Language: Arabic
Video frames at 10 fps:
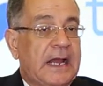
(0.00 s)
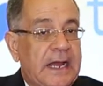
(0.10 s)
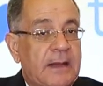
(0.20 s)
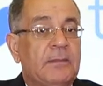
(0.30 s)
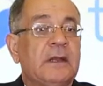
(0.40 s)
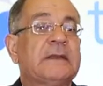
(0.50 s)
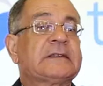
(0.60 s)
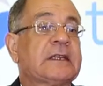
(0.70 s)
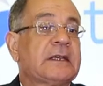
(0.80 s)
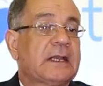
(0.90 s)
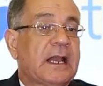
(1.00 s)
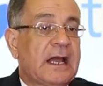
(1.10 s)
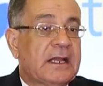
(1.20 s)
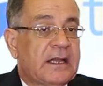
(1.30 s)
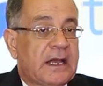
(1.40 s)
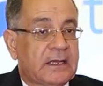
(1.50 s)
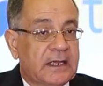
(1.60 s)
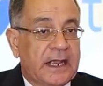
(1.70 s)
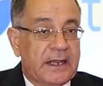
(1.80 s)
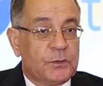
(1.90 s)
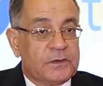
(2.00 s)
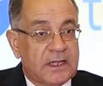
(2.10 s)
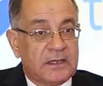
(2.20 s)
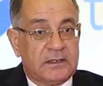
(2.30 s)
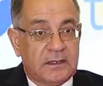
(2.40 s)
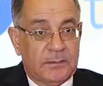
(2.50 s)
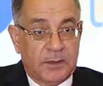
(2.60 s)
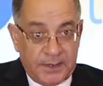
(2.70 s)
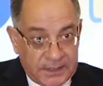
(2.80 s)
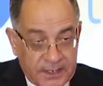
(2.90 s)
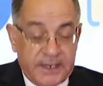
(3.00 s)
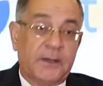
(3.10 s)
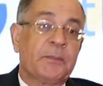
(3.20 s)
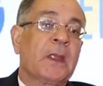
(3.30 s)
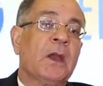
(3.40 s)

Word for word: الحمل السيده اللي عندها تكيسات مبيضيه